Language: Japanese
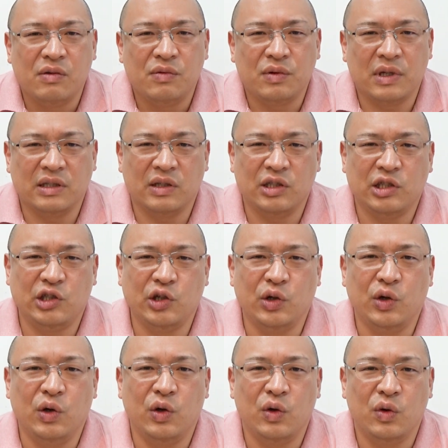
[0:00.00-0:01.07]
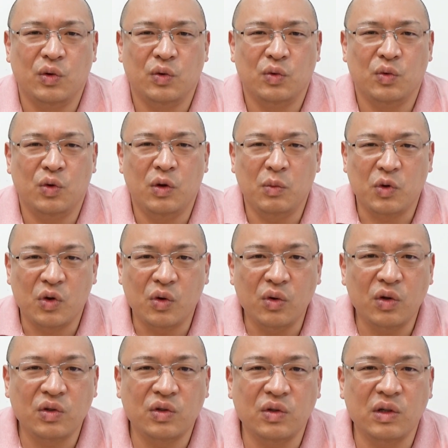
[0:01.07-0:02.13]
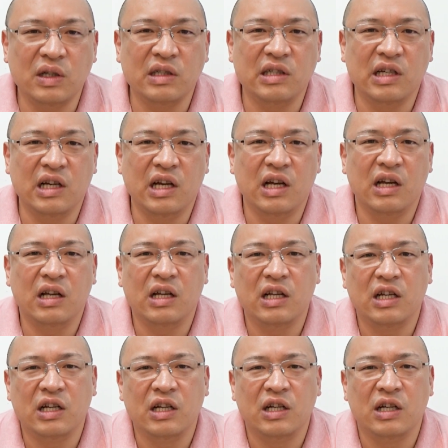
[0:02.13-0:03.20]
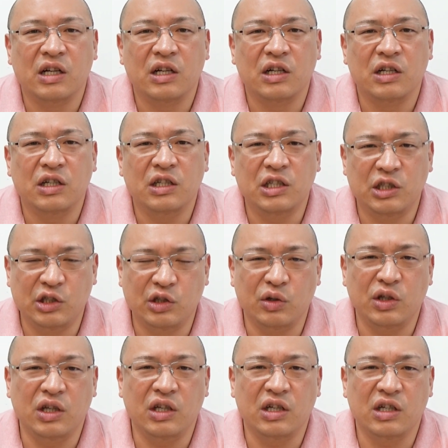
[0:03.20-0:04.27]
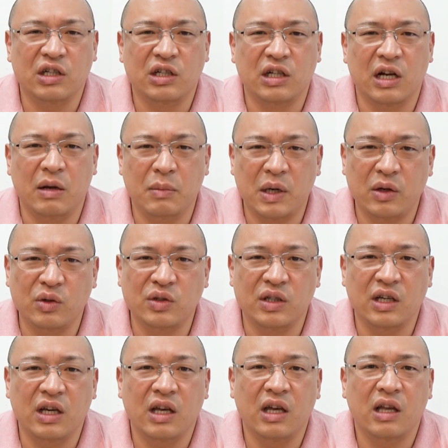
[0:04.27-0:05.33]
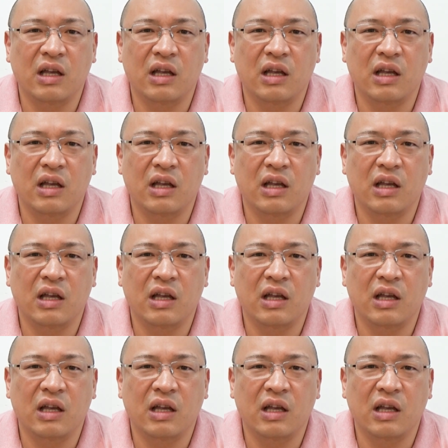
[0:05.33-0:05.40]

深澤市長、俺も協力するからさ、一緒に頑張ろうぜ。